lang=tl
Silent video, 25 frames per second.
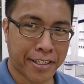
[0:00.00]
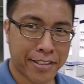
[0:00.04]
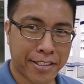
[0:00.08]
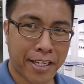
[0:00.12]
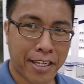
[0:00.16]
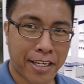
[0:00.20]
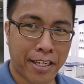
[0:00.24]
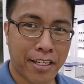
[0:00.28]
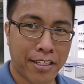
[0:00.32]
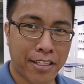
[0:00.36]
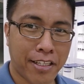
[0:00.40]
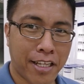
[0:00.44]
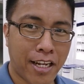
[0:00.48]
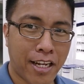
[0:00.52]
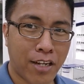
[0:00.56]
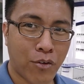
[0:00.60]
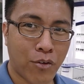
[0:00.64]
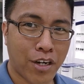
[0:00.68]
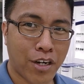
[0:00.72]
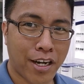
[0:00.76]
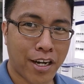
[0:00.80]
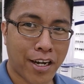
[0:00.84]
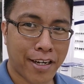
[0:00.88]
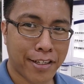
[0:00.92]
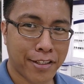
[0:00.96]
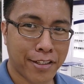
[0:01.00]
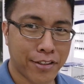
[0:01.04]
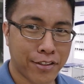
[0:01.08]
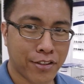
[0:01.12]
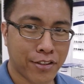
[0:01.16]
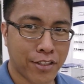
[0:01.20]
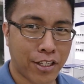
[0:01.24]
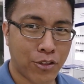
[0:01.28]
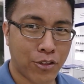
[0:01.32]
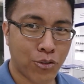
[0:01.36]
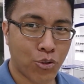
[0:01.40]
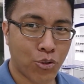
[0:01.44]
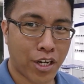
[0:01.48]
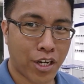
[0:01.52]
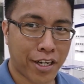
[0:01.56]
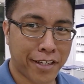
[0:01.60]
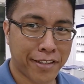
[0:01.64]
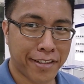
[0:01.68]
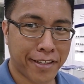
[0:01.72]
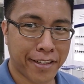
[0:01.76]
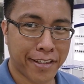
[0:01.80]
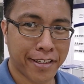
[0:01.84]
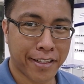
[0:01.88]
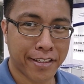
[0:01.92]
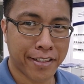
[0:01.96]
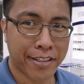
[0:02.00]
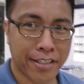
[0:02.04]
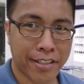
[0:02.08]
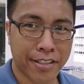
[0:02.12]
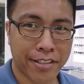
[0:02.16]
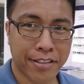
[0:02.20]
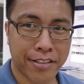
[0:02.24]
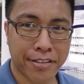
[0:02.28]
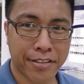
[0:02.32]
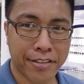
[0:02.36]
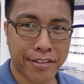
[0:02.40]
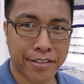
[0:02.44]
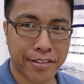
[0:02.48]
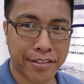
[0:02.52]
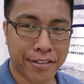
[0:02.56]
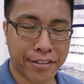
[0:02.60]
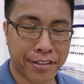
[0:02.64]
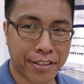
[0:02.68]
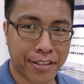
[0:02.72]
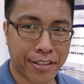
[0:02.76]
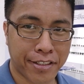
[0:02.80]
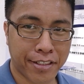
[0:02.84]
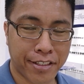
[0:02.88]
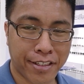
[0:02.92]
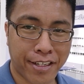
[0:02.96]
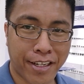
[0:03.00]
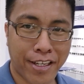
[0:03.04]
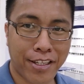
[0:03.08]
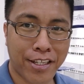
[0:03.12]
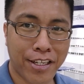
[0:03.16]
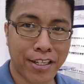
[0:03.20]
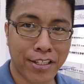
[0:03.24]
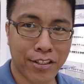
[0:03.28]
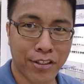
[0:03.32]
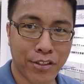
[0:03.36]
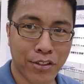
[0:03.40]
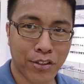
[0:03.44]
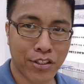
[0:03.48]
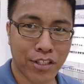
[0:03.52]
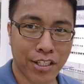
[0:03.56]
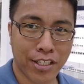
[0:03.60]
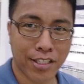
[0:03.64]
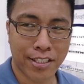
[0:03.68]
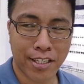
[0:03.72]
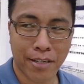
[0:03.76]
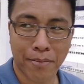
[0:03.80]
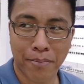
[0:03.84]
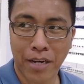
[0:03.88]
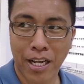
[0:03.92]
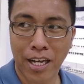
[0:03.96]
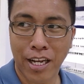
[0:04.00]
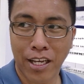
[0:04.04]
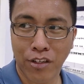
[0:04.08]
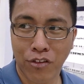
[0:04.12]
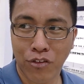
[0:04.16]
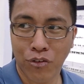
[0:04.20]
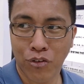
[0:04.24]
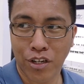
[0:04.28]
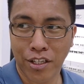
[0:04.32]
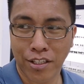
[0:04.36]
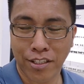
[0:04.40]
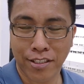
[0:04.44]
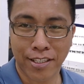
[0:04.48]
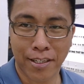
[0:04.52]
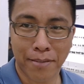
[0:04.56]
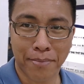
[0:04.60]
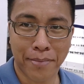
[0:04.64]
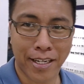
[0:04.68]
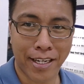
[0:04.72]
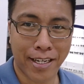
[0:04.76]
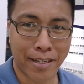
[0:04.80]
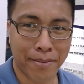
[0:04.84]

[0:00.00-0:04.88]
Kasi dalawa nga yung kinuha niyang reading doon, isang malayuan, isang